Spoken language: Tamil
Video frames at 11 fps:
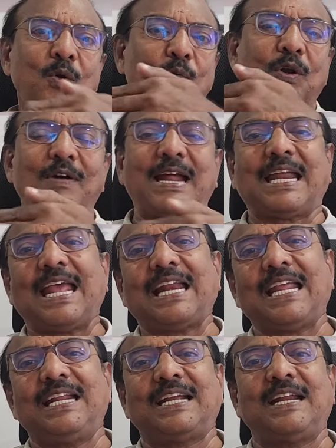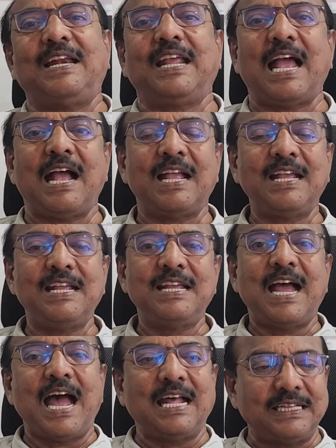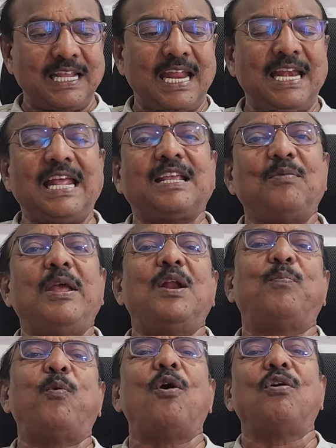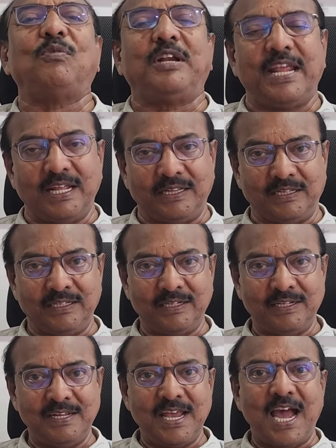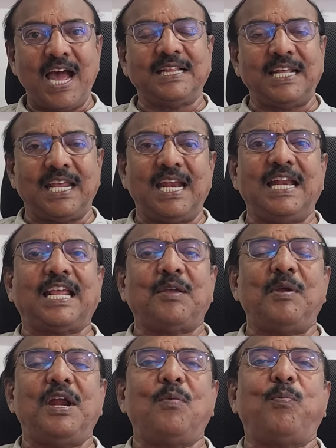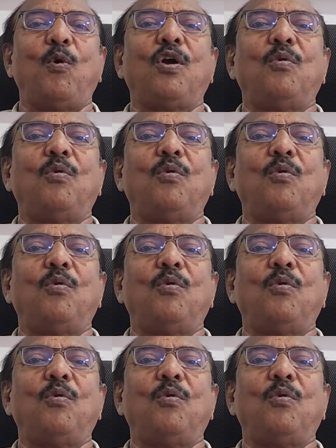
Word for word: ஒரு வரையறை இருக்கு இல்லையா அந்த எல்லைக்கு மேலே போக முடியாது அந்த எல்லைக்கு மேலே போக